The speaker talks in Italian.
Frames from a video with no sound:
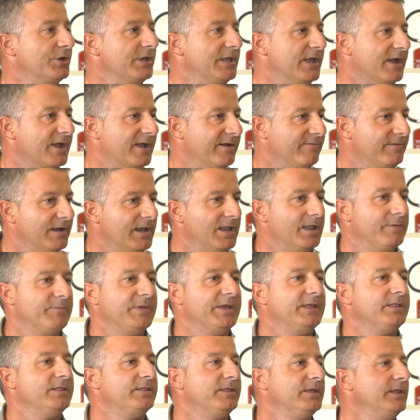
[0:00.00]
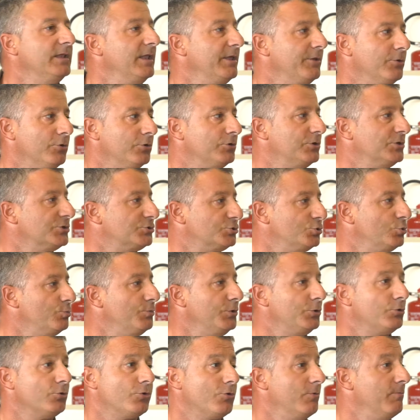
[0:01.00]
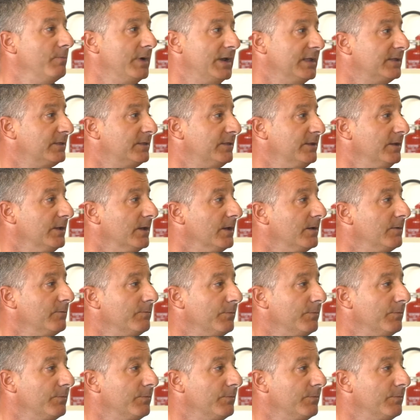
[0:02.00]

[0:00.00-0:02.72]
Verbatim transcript: gli accavallamenti le nota subito con malattia,